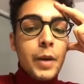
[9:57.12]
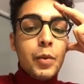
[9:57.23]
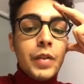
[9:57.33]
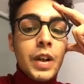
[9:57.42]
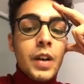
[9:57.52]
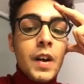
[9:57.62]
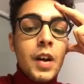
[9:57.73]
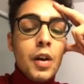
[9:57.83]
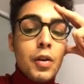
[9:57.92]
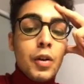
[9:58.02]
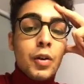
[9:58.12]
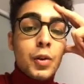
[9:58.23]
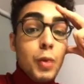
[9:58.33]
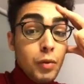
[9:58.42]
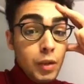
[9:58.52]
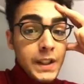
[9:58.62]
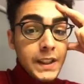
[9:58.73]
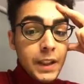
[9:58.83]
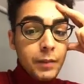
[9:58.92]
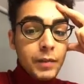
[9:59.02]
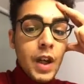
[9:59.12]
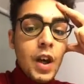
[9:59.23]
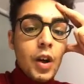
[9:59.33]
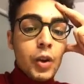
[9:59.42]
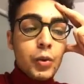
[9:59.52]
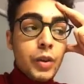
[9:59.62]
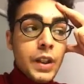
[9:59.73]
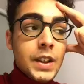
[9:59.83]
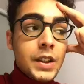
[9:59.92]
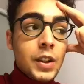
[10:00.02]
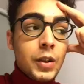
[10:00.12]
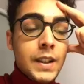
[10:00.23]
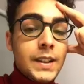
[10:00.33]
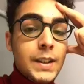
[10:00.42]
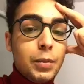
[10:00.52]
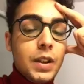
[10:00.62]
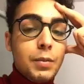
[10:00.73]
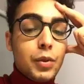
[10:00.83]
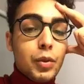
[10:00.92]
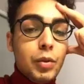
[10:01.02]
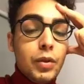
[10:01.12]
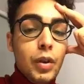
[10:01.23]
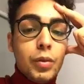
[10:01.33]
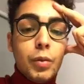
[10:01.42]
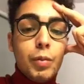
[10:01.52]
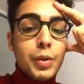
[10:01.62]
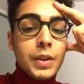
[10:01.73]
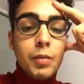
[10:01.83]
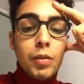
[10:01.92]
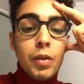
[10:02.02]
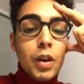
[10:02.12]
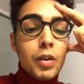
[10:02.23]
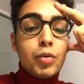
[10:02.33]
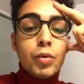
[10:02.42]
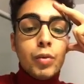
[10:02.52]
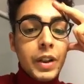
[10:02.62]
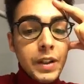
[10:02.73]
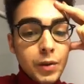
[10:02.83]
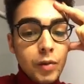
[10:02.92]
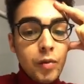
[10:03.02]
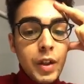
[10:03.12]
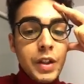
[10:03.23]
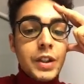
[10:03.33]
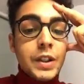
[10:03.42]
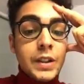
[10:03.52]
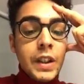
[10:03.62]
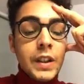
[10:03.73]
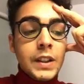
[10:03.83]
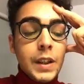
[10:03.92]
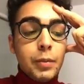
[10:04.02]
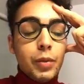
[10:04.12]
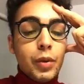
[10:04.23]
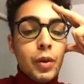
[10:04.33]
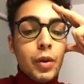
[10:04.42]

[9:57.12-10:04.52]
Écoutez, euh, je dois vous laisser. En tout cas, sachez que je reste disponible sur Twitter, donc postez-moi toutes vos questions et j'essaierai d'y répondre.